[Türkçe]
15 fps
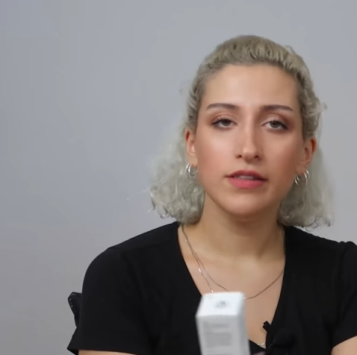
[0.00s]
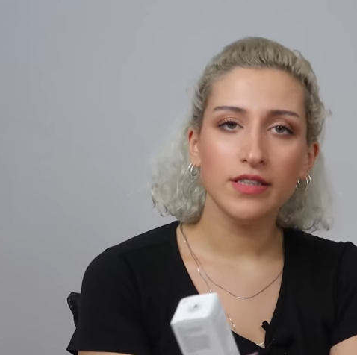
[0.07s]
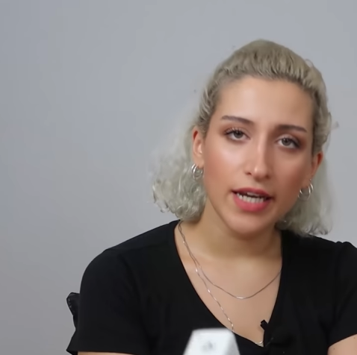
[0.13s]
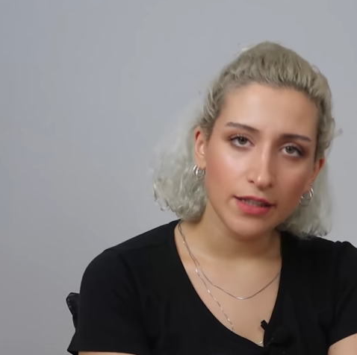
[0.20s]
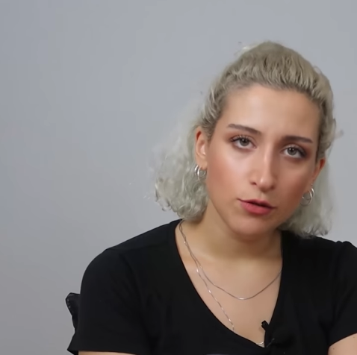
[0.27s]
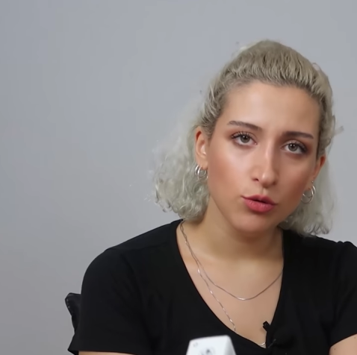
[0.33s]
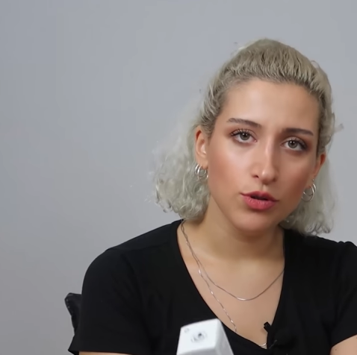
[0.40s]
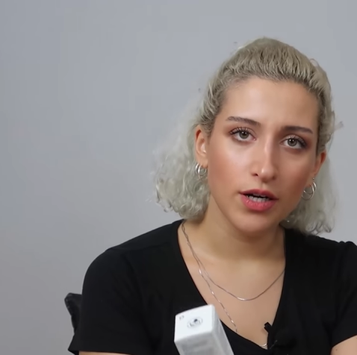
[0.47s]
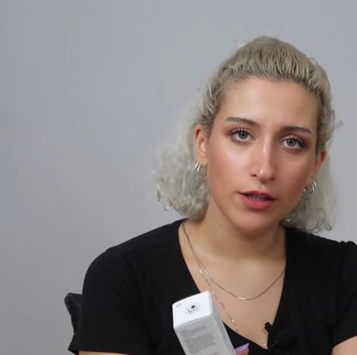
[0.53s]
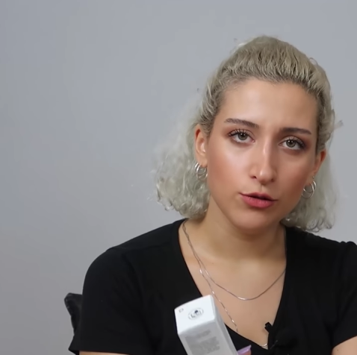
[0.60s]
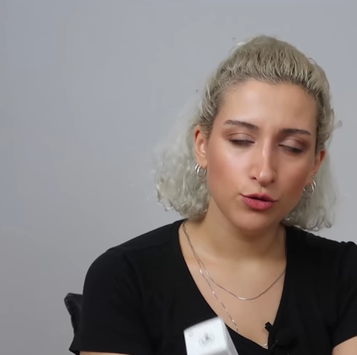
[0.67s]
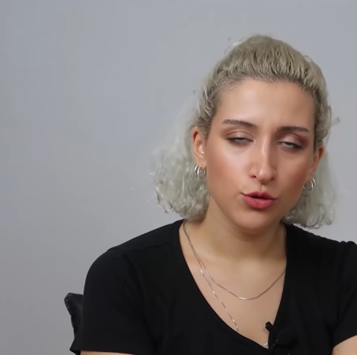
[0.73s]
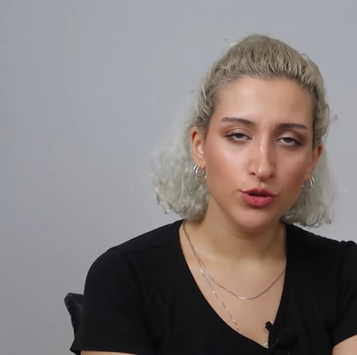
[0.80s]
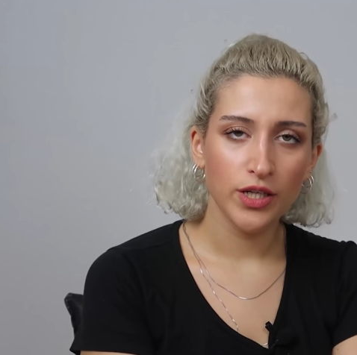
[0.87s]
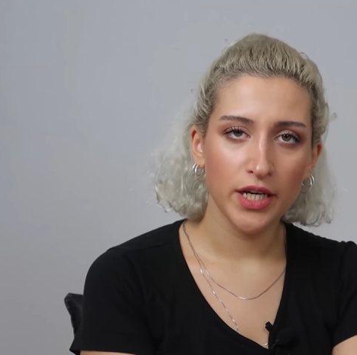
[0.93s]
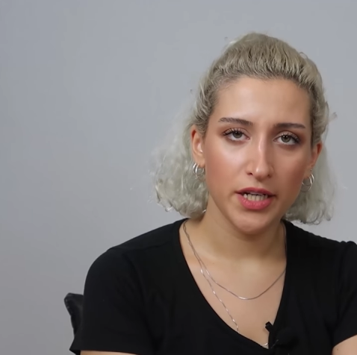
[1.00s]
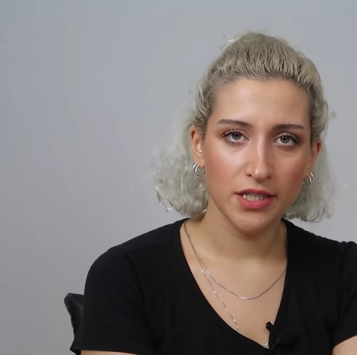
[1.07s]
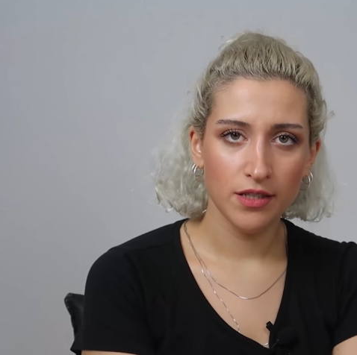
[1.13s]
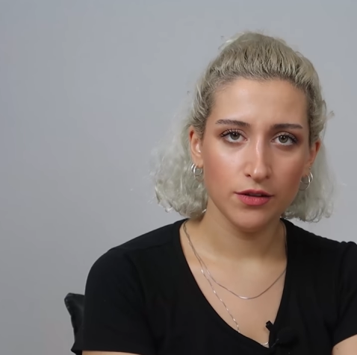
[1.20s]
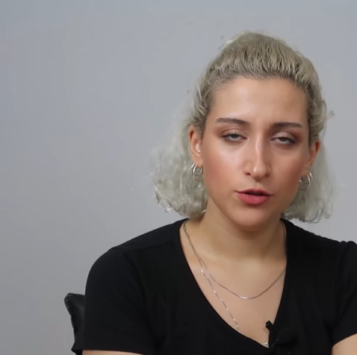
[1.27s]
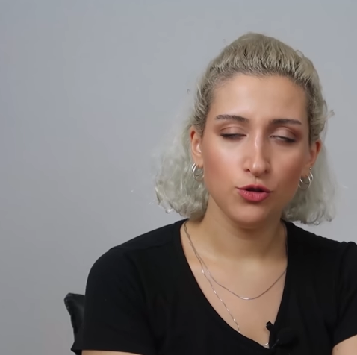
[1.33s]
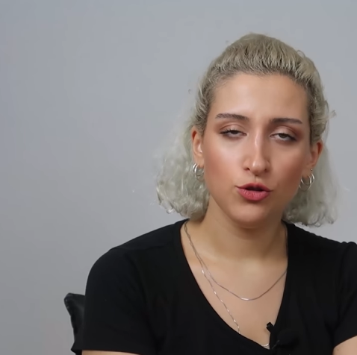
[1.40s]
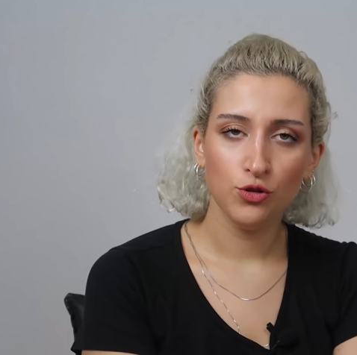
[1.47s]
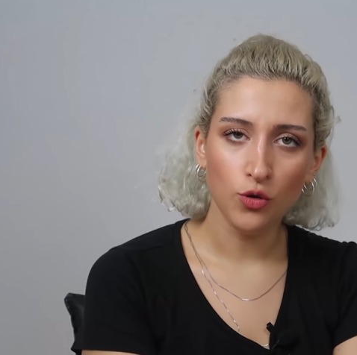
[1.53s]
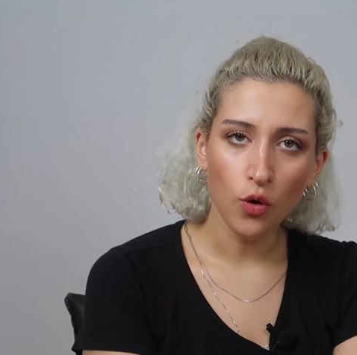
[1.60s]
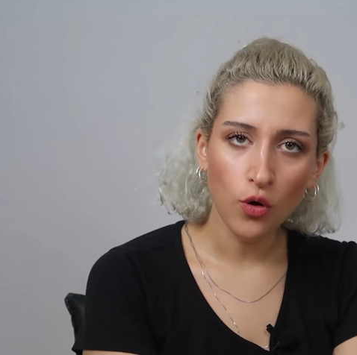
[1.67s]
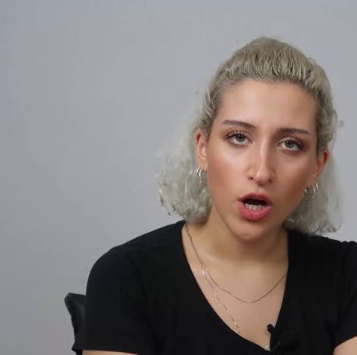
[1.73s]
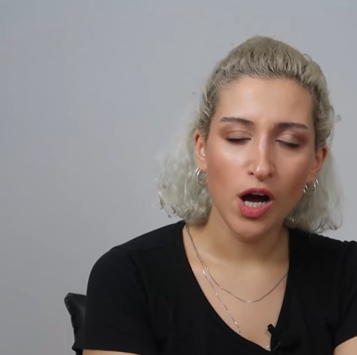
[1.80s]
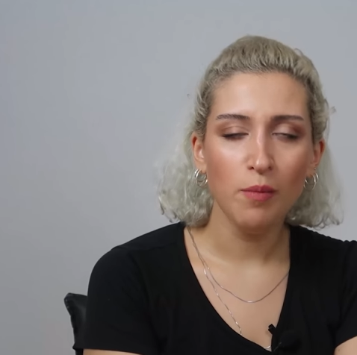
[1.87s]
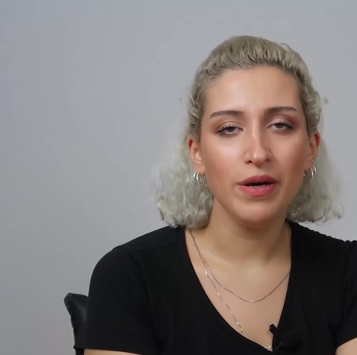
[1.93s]
Direkt olarak Türkiye'de satışı
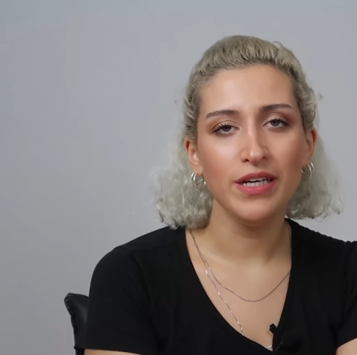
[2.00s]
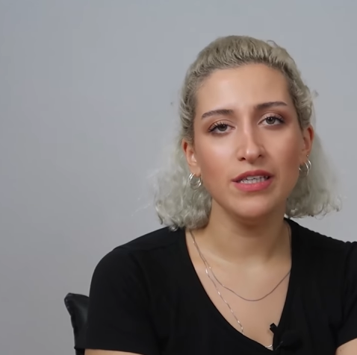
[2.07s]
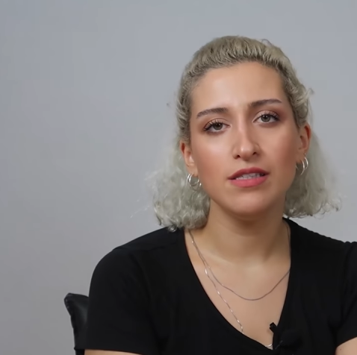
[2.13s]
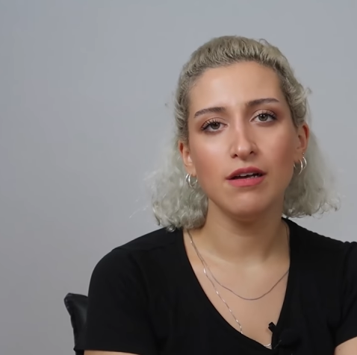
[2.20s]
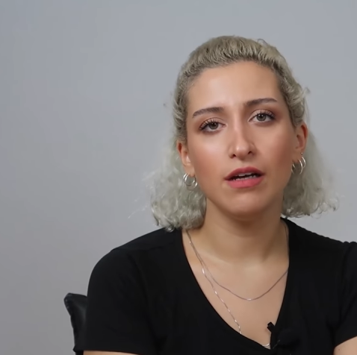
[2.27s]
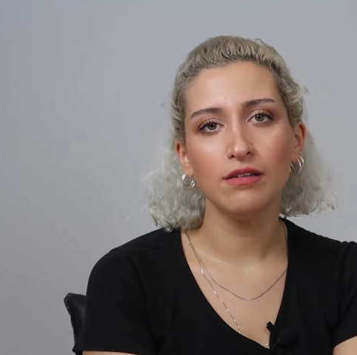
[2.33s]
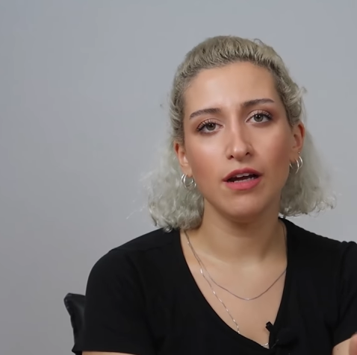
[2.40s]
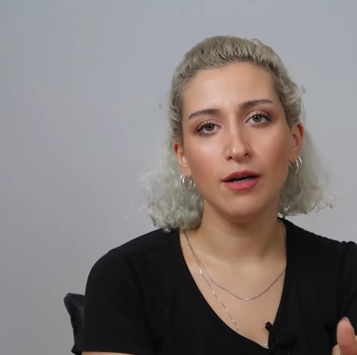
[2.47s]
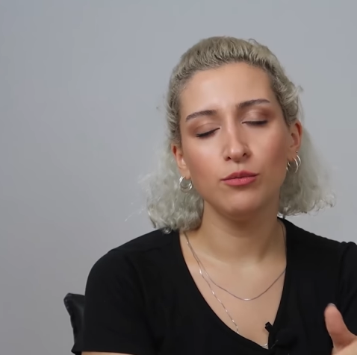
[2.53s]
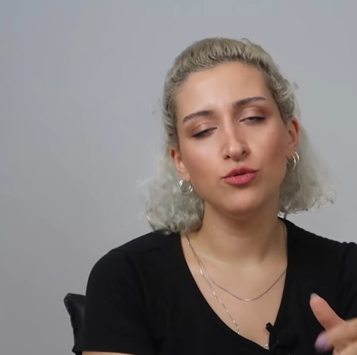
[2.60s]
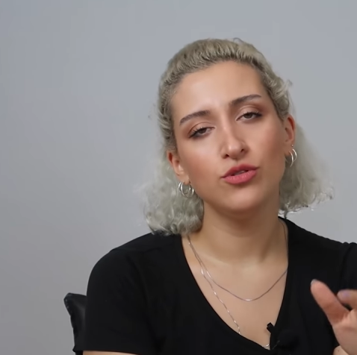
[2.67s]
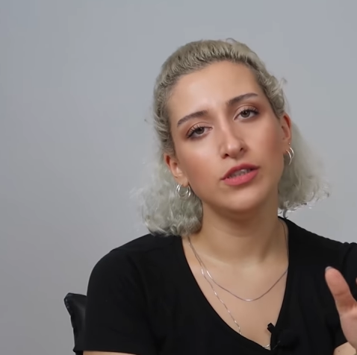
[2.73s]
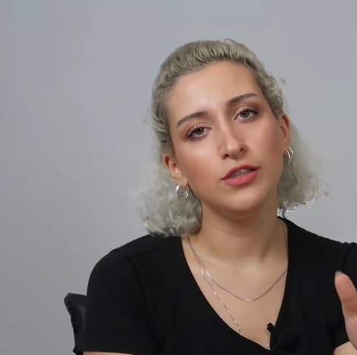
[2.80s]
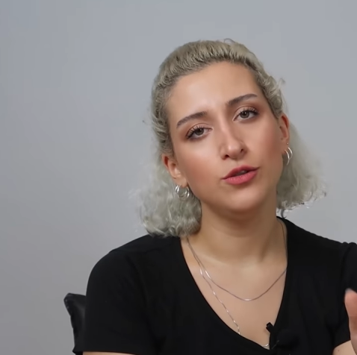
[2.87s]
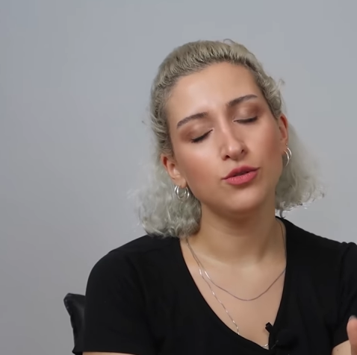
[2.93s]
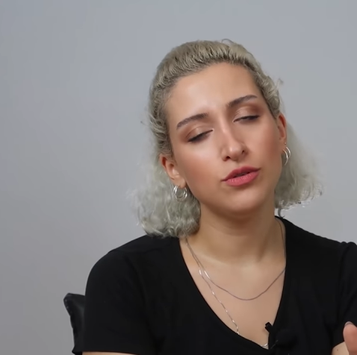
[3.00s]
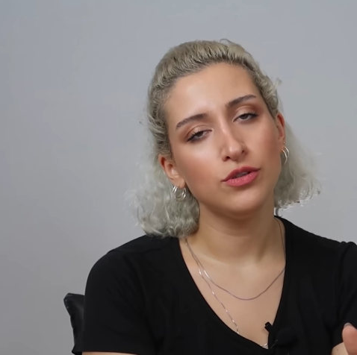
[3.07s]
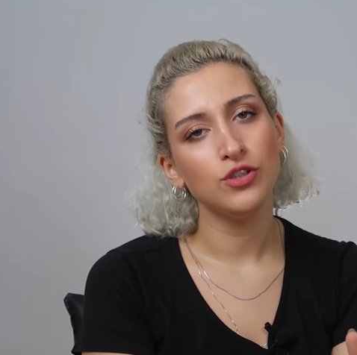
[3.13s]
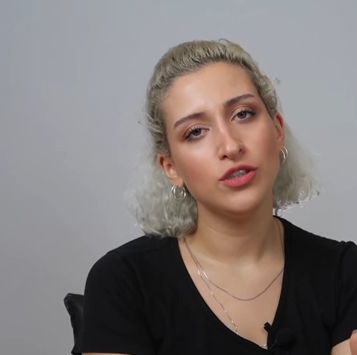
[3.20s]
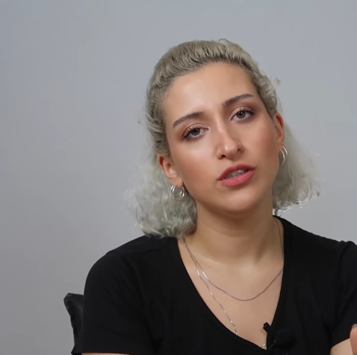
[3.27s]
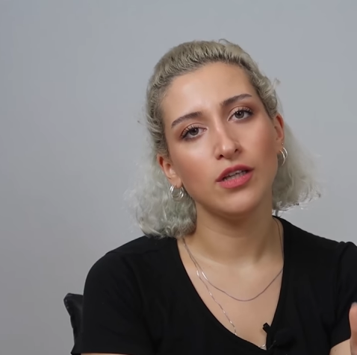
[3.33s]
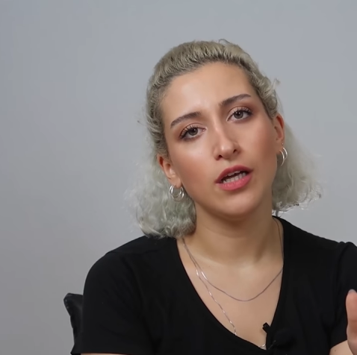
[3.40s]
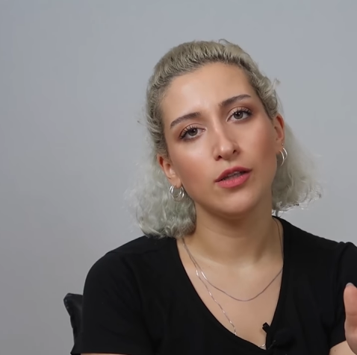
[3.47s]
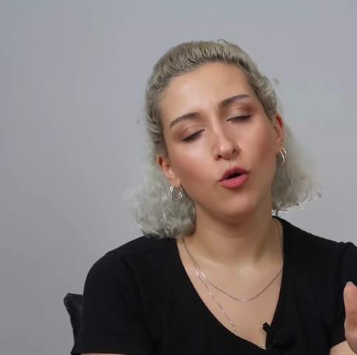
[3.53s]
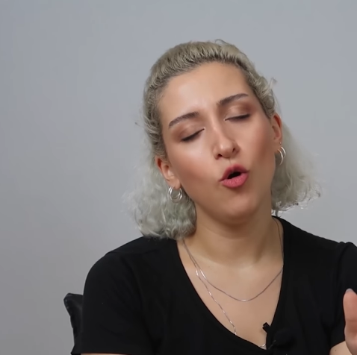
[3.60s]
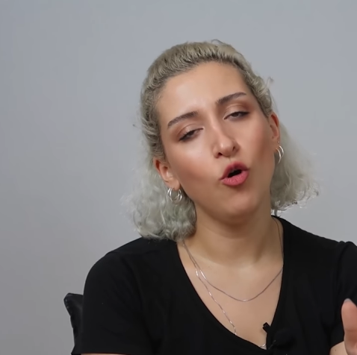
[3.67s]
yok ama insanlar bunları yurt dışından